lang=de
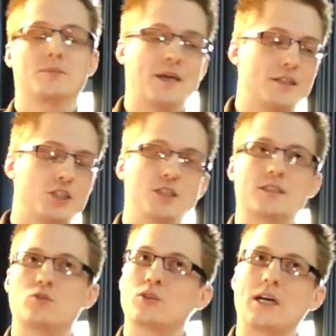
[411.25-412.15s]
Party-Schiene
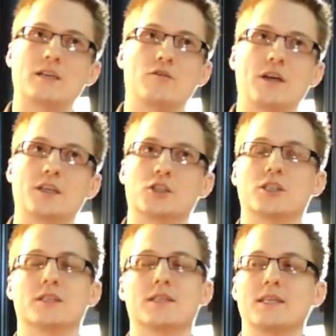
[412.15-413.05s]
ist total darauf
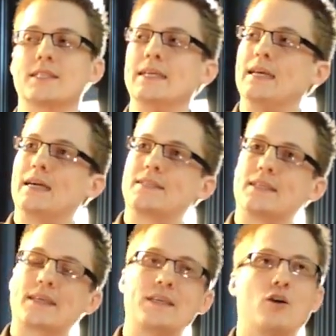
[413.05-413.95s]
eingestellt. Das heißt, als der
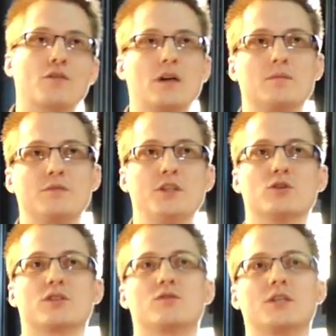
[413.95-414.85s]
Trend aufkam,
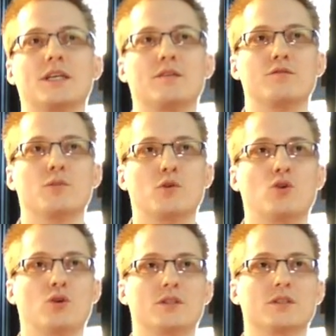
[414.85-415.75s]
Videos zu drehen für
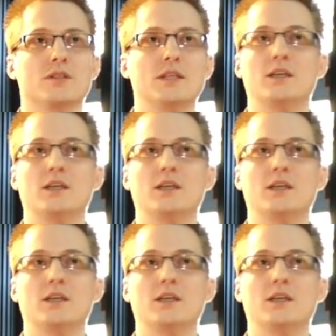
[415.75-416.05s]
Produkte,